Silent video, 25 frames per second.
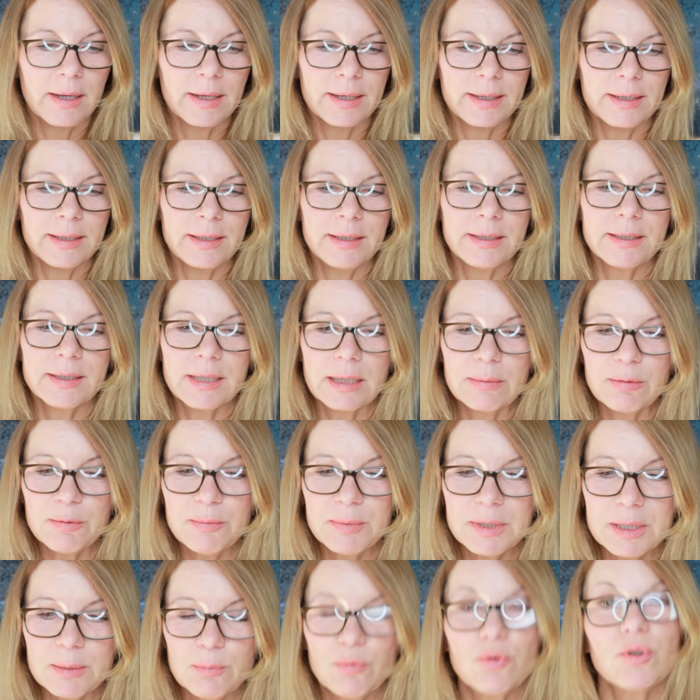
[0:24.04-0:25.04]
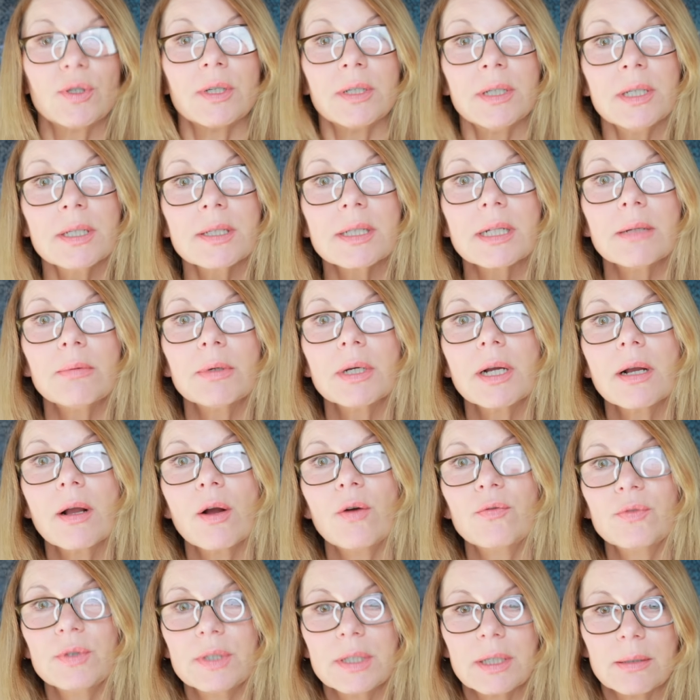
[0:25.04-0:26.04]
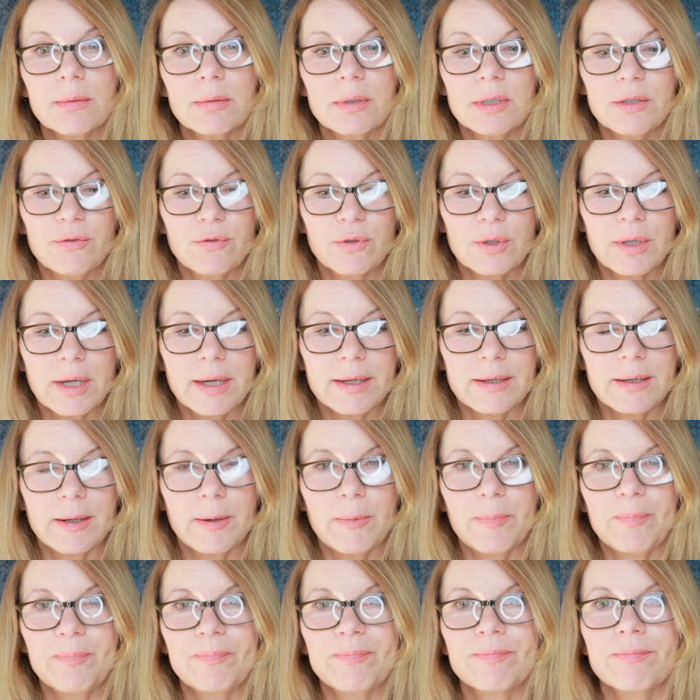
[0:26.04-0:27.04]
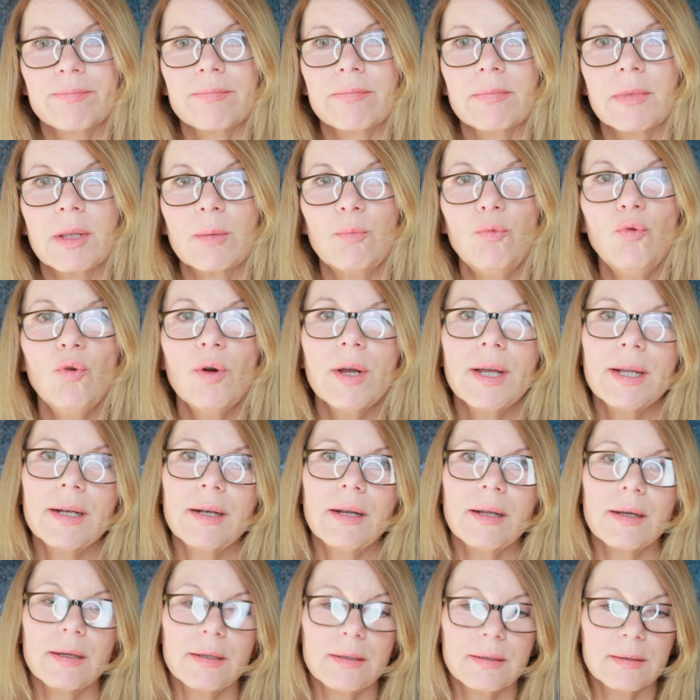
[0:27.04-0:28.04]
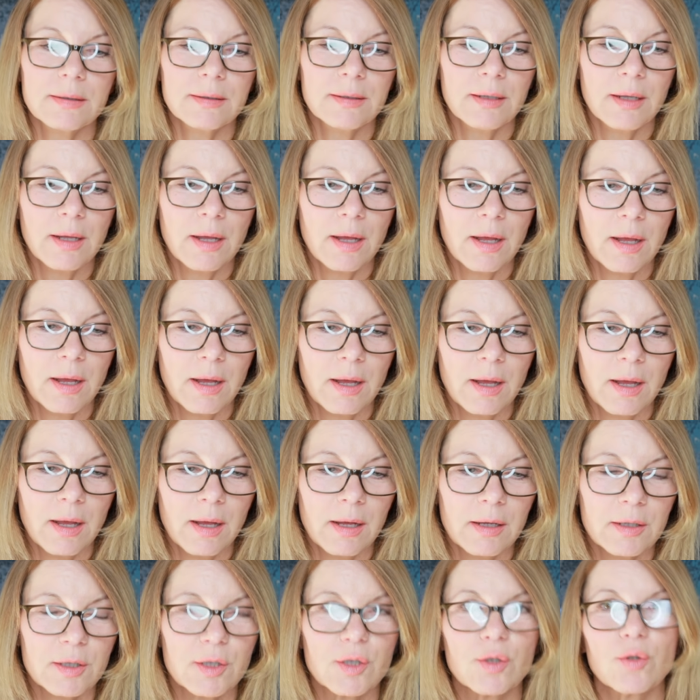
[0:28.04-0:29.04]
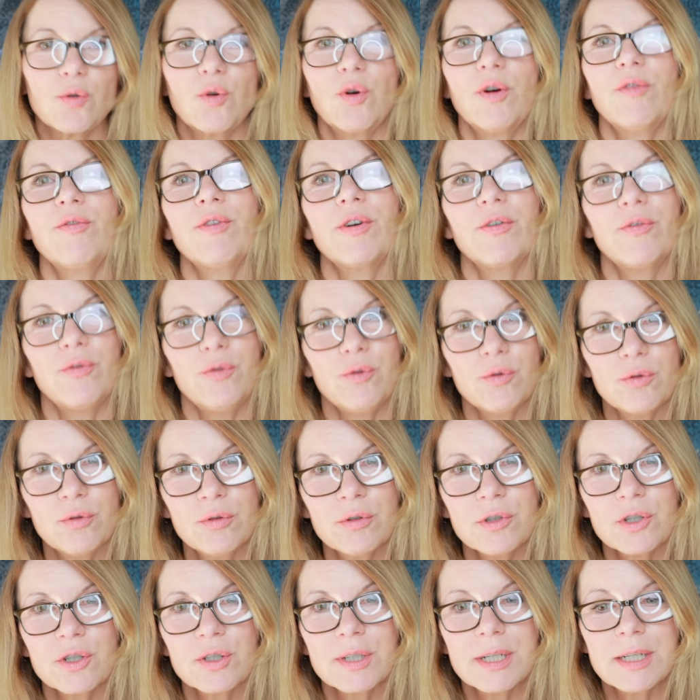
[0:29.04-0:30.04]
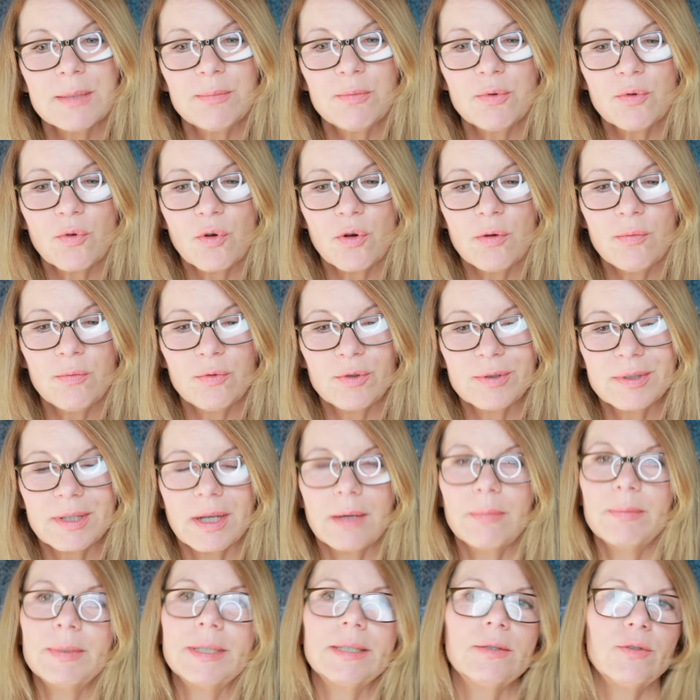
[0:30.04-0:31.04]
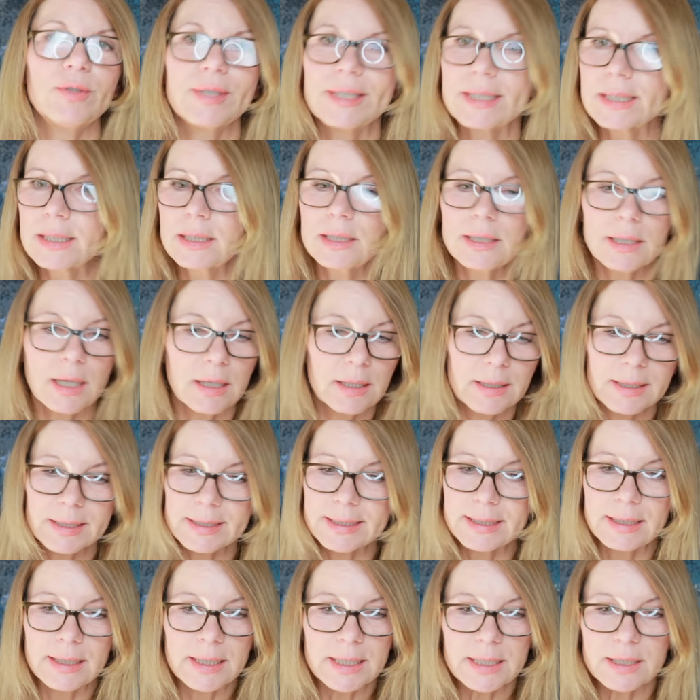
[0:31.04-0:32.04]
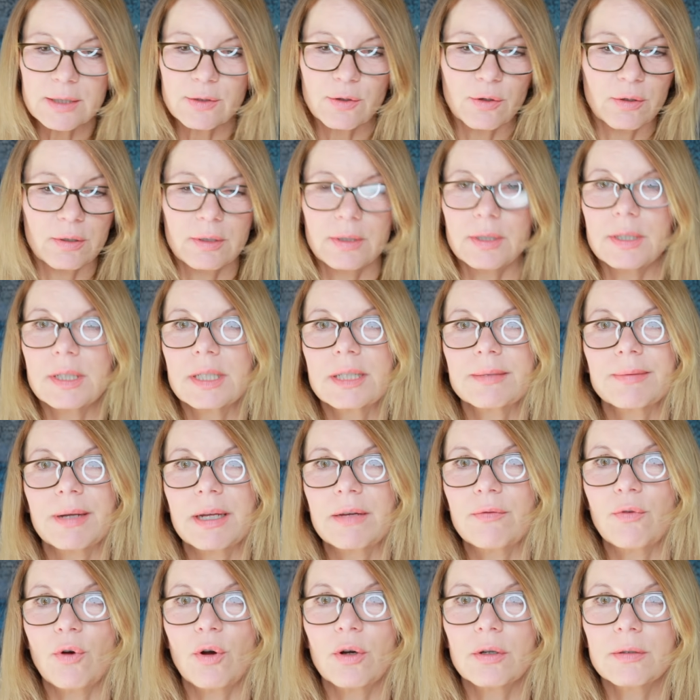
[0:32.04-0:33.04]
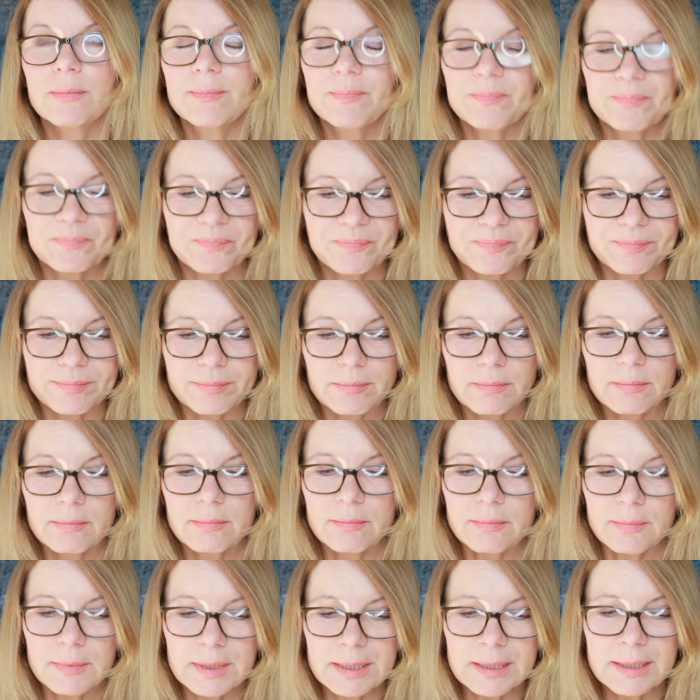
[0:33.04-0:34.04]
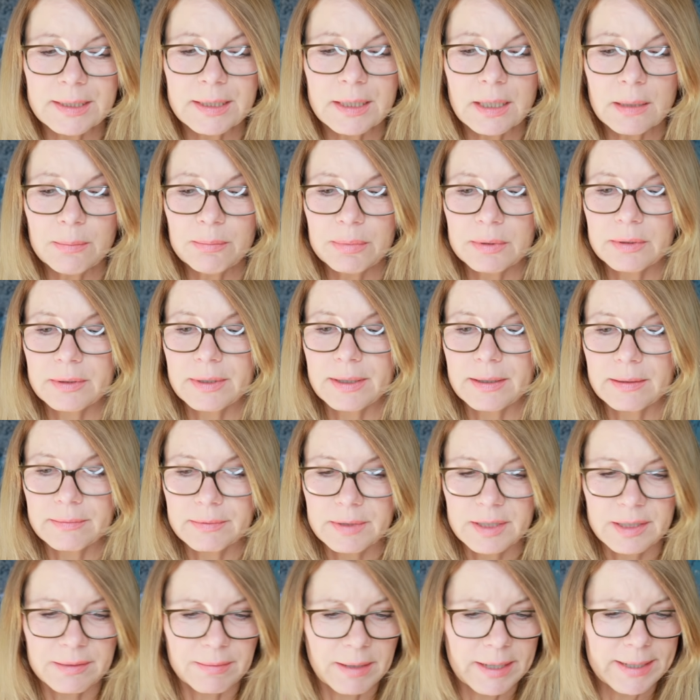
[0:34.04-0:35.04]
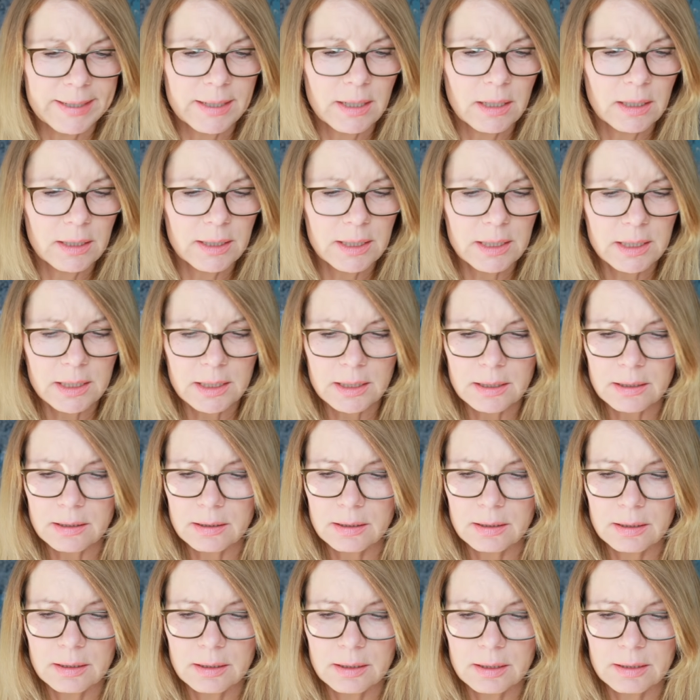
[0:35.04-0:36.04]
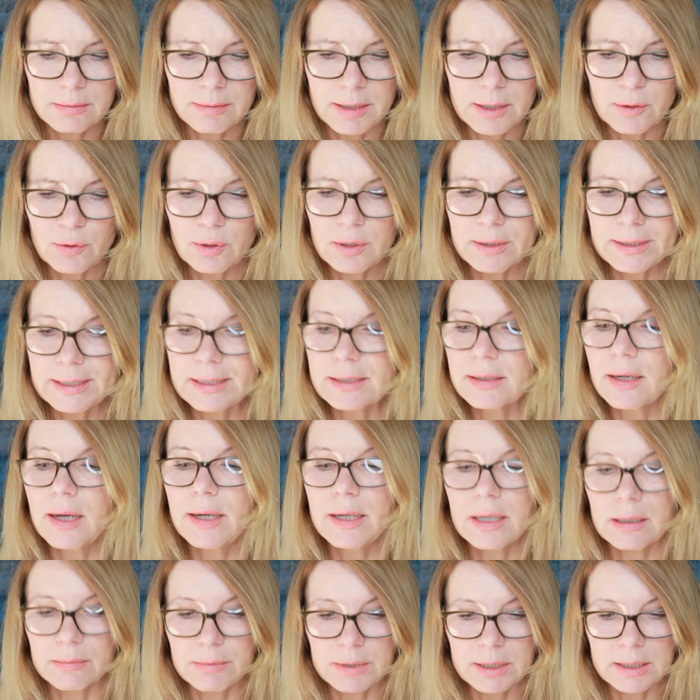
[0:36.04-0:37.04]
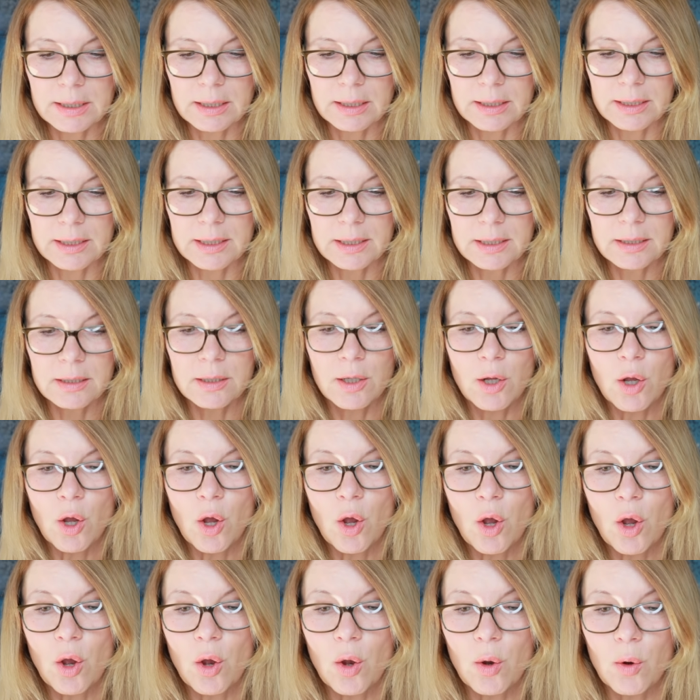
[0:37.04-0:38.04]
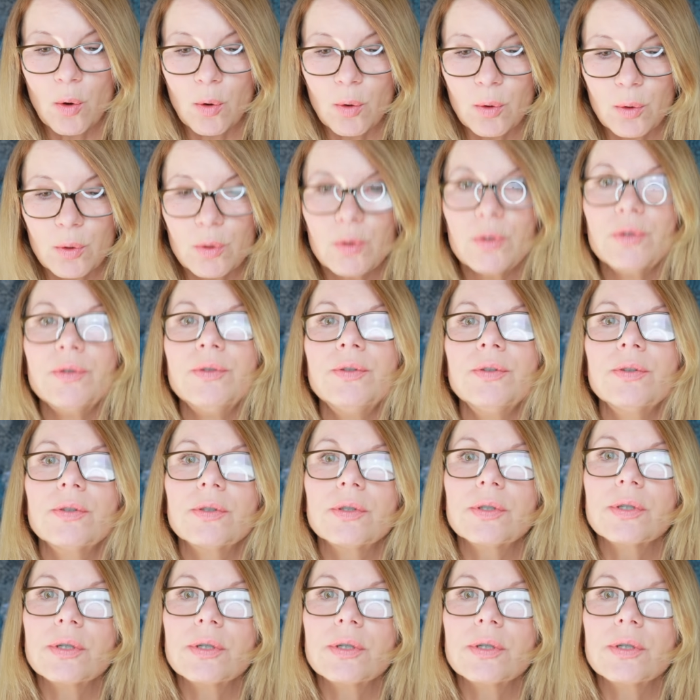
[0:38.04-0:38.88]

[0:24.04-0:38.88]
Ich habe mir die Bücher nicht selber gekauft, ich habe die von einer Buchhändlerin gekauft zur Verfügung gestellt bekommen und habe natürlich jetzt nicht alle zehn lesen können in zwei Wochen. Ich habe äh, zwei gelesen, zwei oder nee, drei habe ich gelesen und